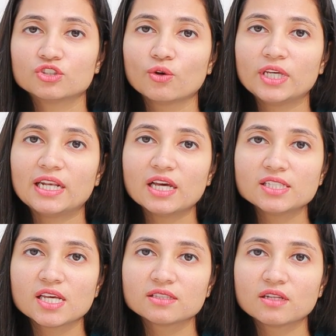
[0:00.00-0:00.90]
సో ఇలా
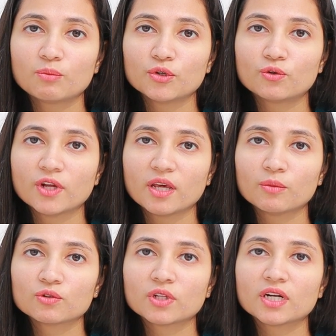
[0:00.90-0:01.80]
చేసినప్పుడు కూడా
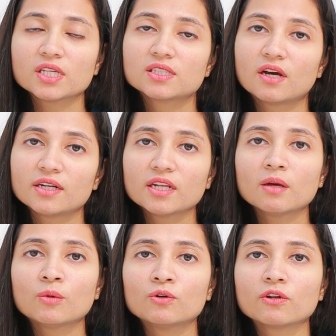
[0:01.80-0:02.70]
ఏమవుతుందంటే
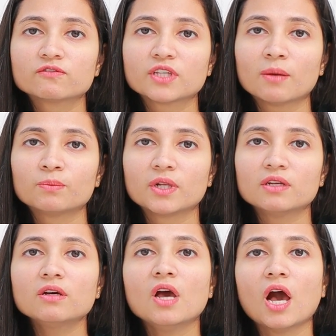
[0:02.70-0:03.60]
సర్టన్ అమౌంట్ ఆఫ్
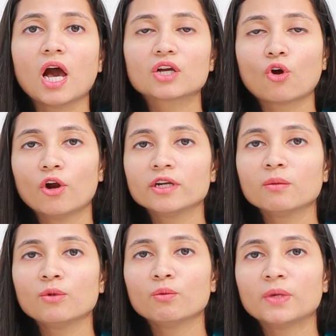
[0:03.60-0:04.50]
శాంపుల్ ఆ
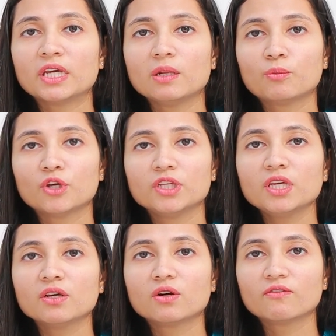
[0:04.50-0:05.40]
కాండంలో
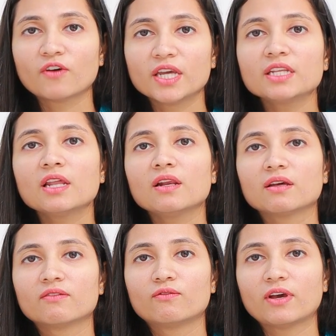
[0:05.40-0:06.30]
మిగిలిపోయి ఫైనల్
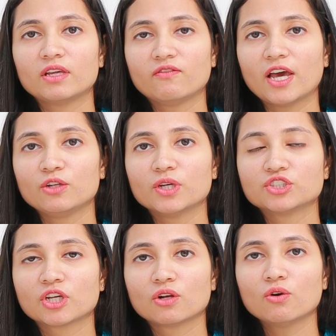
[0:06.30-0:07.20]

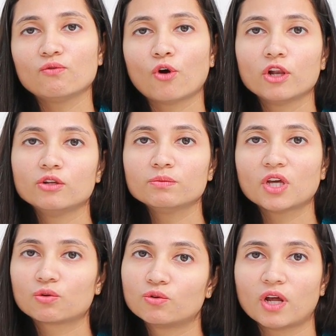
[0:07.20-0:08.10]
ఇవాల్యుయేషన్లో వాల్యూమ్
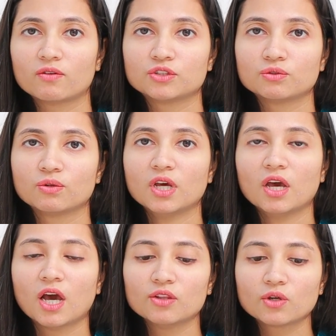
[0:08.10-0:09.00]
తక్కువ రావచ్చు
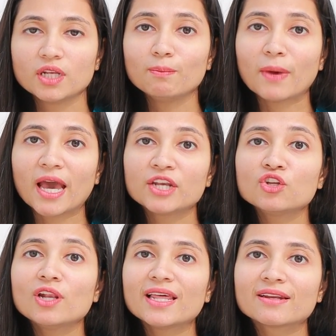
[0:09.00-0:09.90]
అందుకని
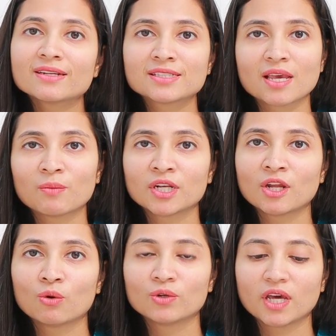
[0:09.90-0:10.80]
మాన్యువల్ ఎర్రర్స్
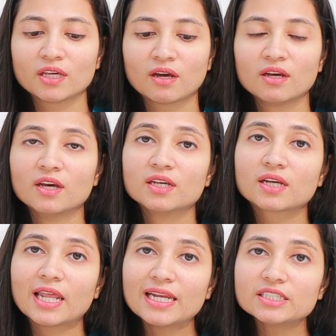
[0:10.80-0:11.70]
ఏమన్నా ఉన్నాయా
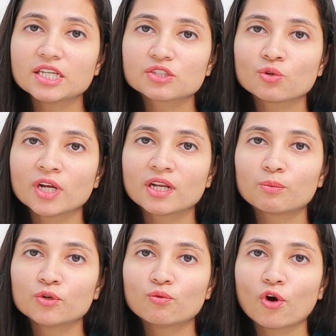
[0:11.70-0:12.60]
కలెక్ట్
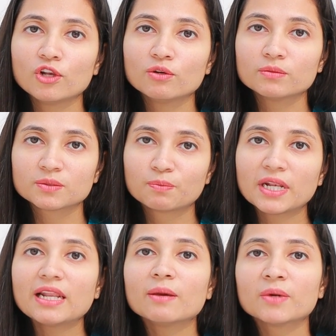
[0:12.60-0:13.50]
చేసుకునేటప్పుడు వాల్యూమ్
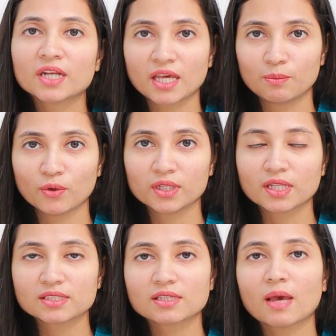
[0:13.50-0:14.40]
స్పిల్ ఏమన్నా
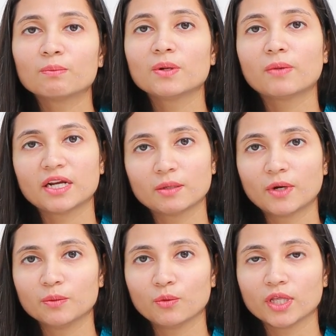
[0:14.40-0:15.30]
అయిపోయిందా శాంపుల్
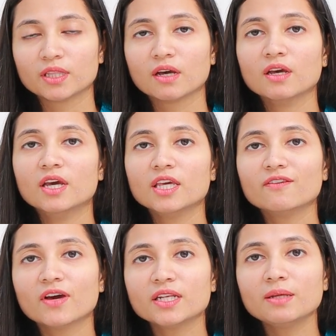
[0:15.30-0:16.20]
బయటపడిపోయిందా
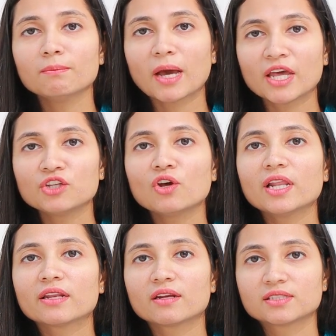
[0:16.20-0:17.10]
ఇవన్నీ
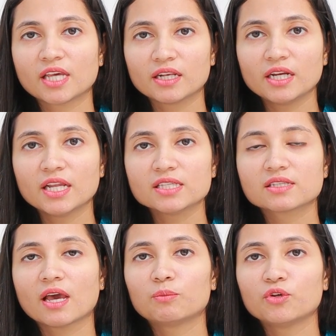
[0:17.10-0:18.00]
మాన్యువల్ ఎర్రర్స్ ఎన్ని
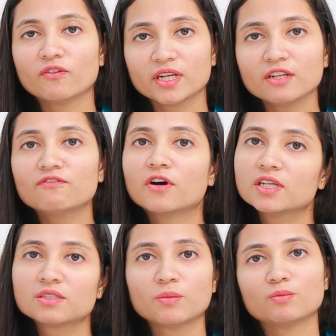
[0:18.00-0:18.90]
డేస్ గ్యాప్ ఇవన్నీ
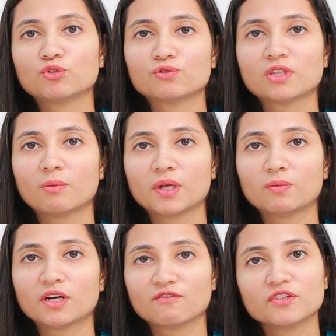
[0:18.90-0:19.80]
ఫస్ట్ మేము
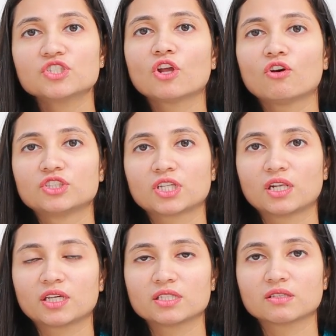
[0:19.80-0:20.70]
చూస్తామన్నమాట
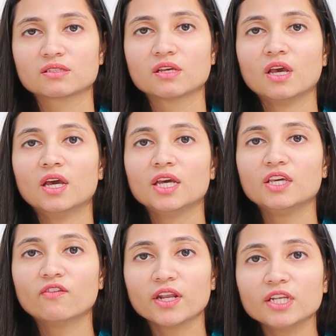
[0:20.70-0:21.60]
ఫిజియోలాజికల్ కేసెస్
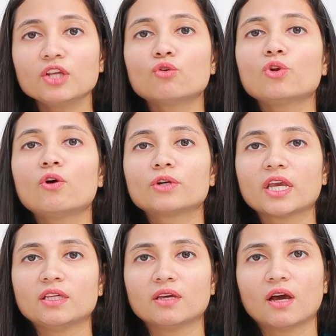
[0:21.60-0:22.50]
ఇవన్నీ రూల్ అవుట్
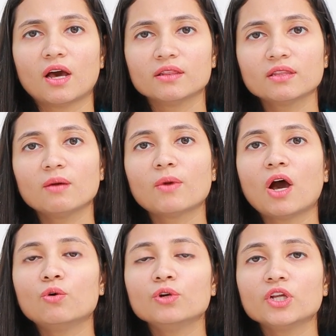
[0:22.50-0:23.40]
అయ్యి అంతా
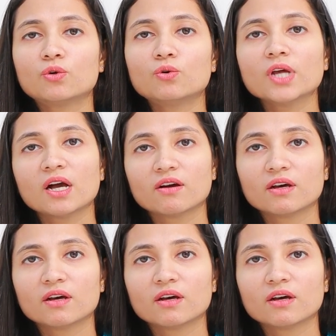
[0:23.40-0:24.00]
బాగుండి కూడా